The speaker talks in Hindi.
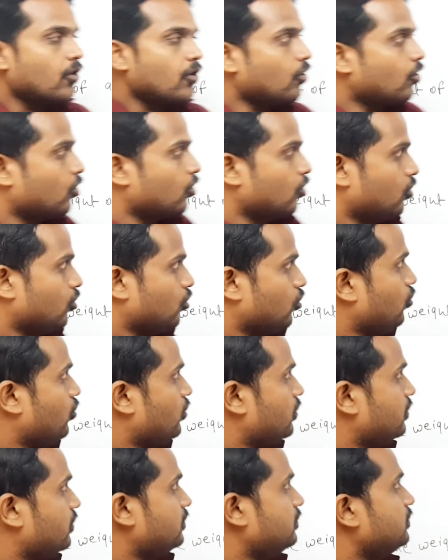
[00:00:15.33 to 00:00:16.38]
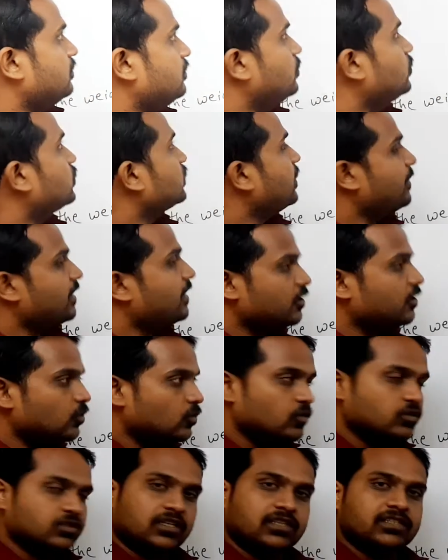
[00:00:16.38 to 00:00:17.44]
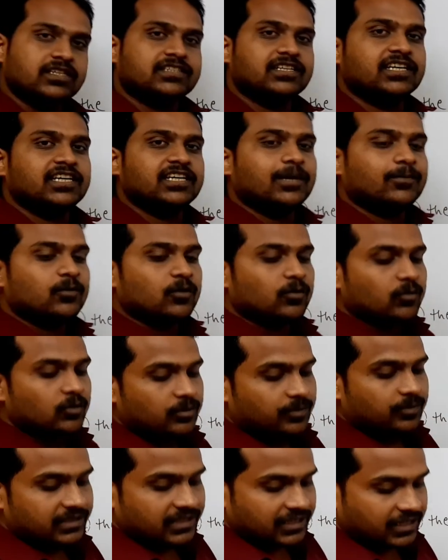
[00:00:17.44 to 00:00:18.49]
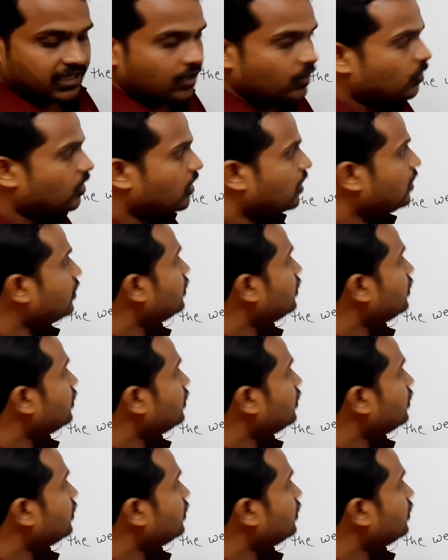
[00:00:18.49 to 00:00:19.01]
और उसके मैंने दो क्वेश्चन जैसा कि आपको बोर्ड पर दिख रहा होगा